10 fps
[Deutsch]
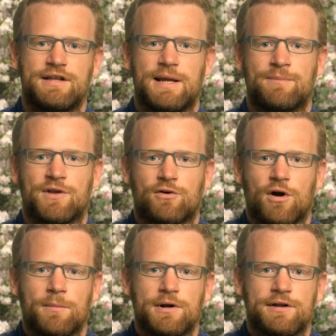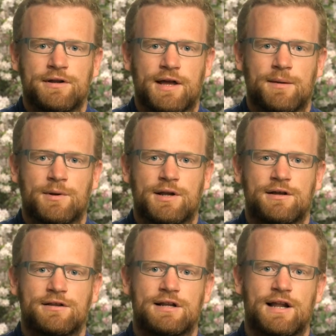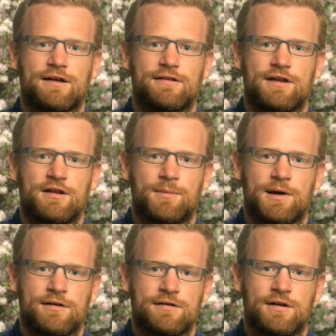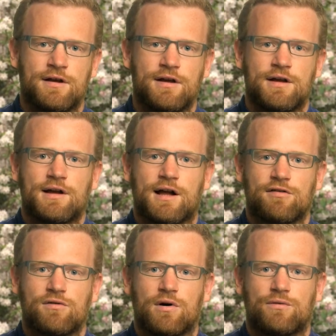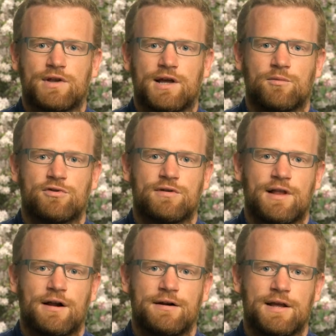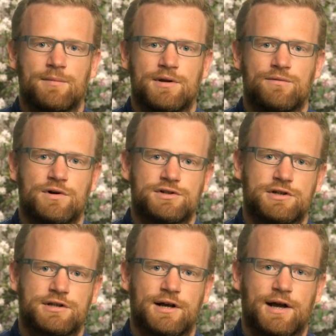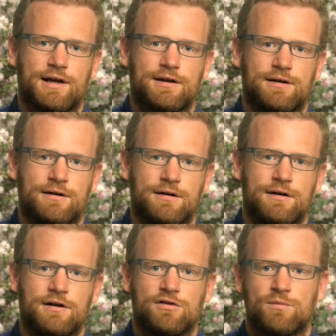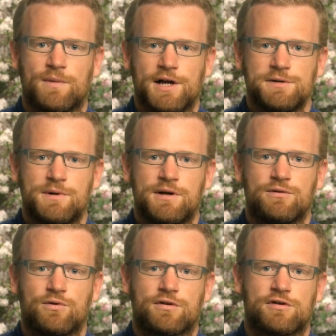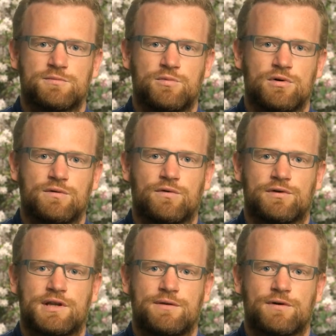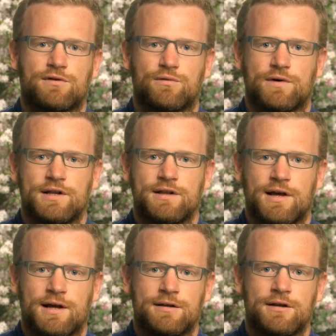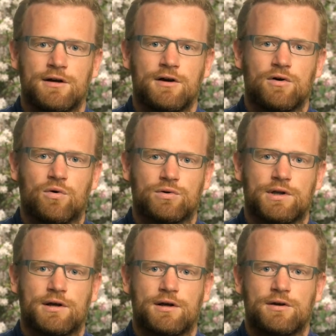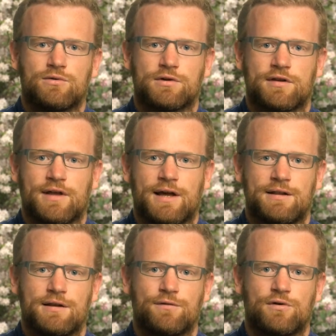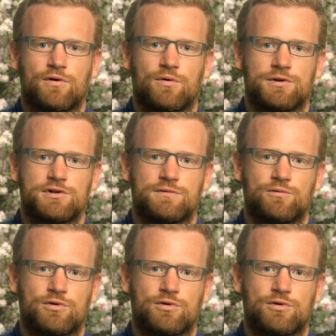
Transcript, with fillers: Neben der körperlichen Ebene, die leicht sichtbar ist, kannst du auf der emotionalen Ebene Fortschritte erreichen. Zum Beispiel durch das Spüren von tiefer Zufriedenheit oder durch das Ende von chronischen